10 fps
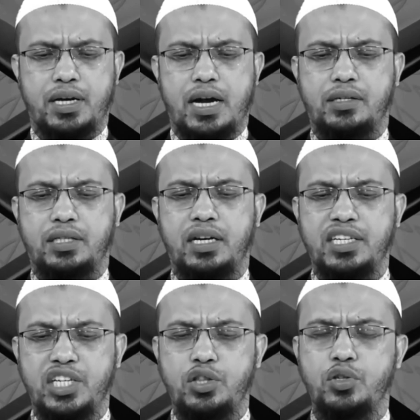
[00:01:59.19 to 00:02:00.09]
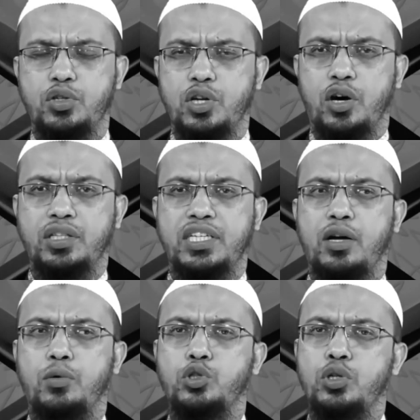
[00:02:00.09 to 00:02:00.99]
কারেন্ট জাল নিষিদ্ধ যদি হয়
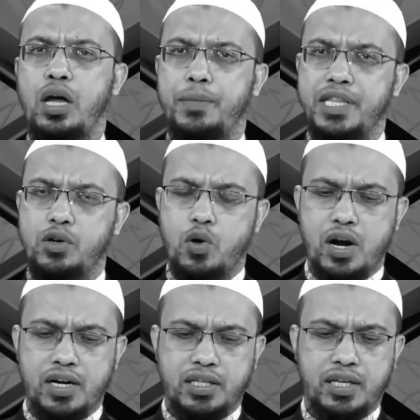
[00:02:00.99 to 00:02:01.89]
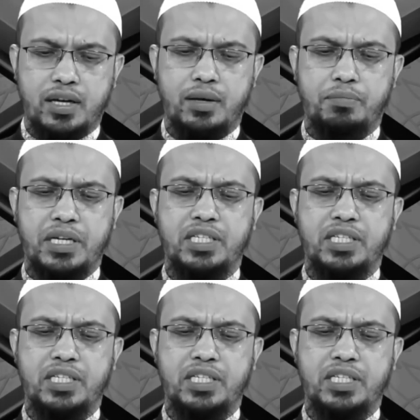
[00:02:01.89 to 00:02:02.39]
সেটা অবশ্যই আমাদের কল্যাণার্থে মাছের